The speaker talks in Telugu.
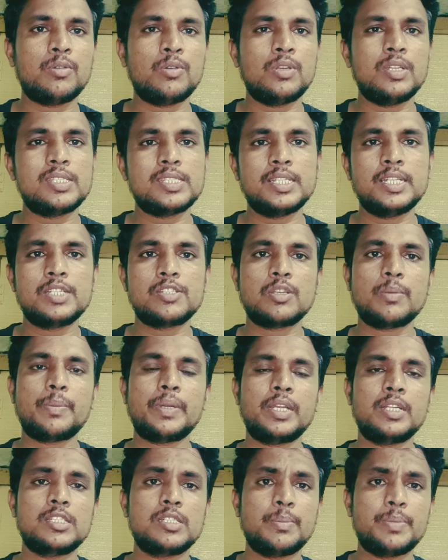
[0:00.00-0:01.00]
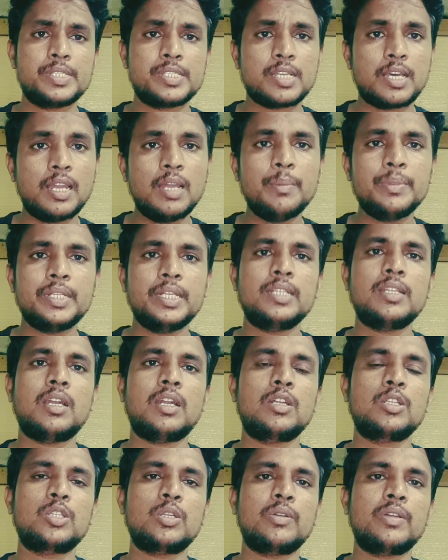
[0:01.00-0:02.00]
కొన్ని సీడ్స్ చెప్పండి అని చెప్పి చాలా మంది రైతులు
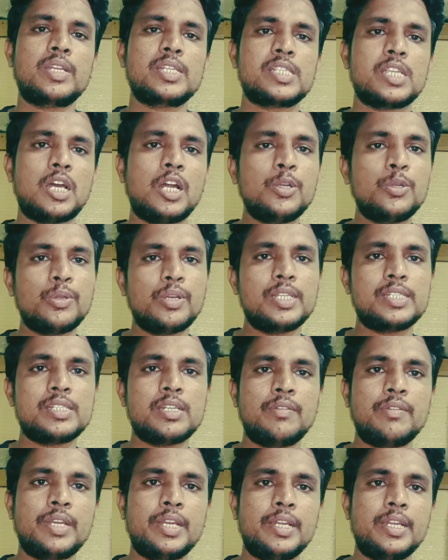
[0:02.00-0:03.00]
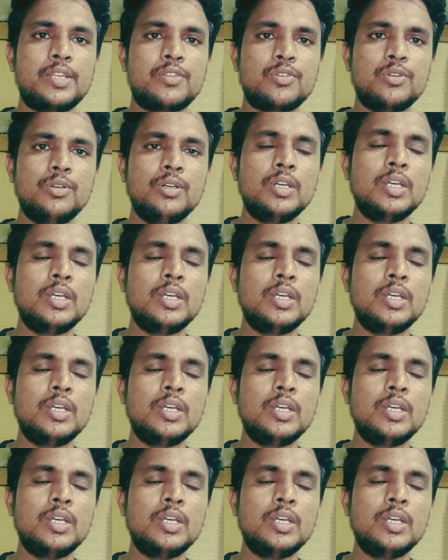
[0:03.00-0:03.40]
అడుగుతున్నారు షార్ట్ డ్యూరేషన్ వెరైటీస్